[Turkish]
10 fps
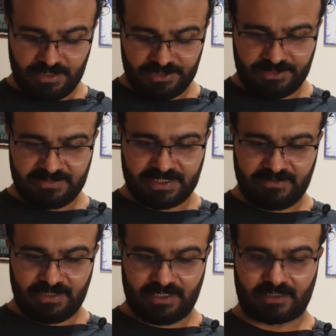Şimdi
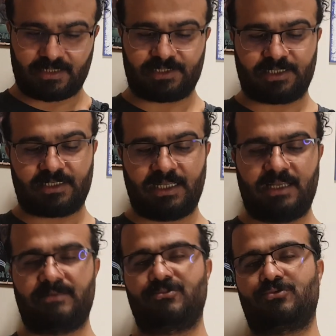sevgili arkadaşlar
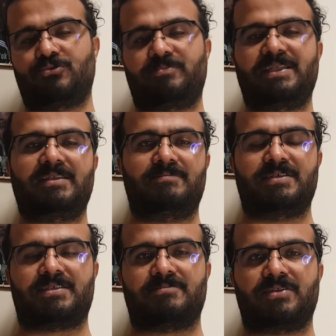Lale Müldür bildiğim bir
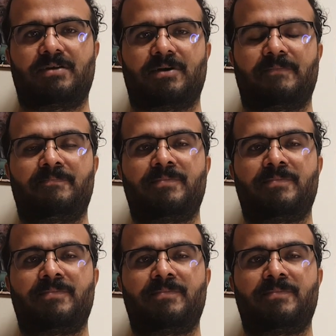isimdi ama